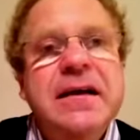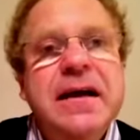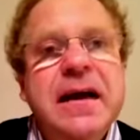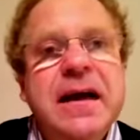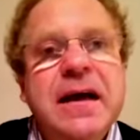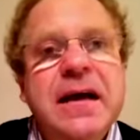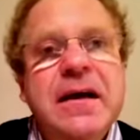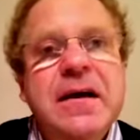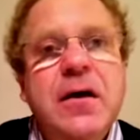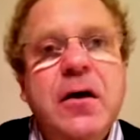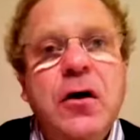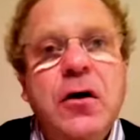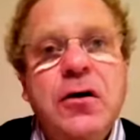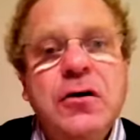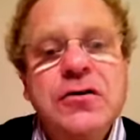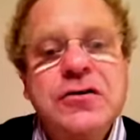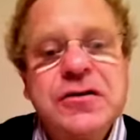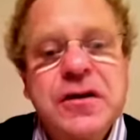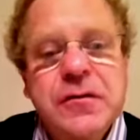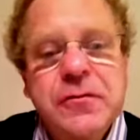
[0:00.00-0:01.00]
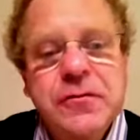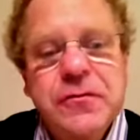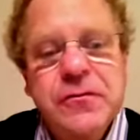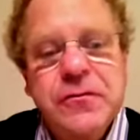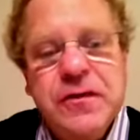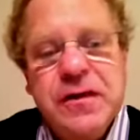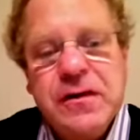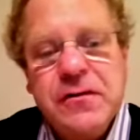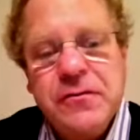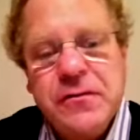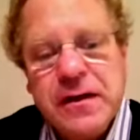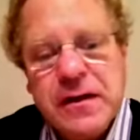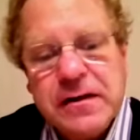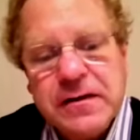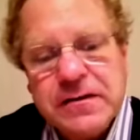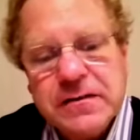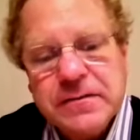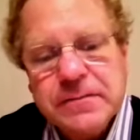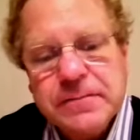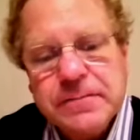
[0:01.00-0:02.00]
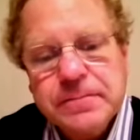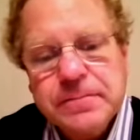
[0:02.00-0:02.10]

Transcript: der Ortschaft Vielfalt.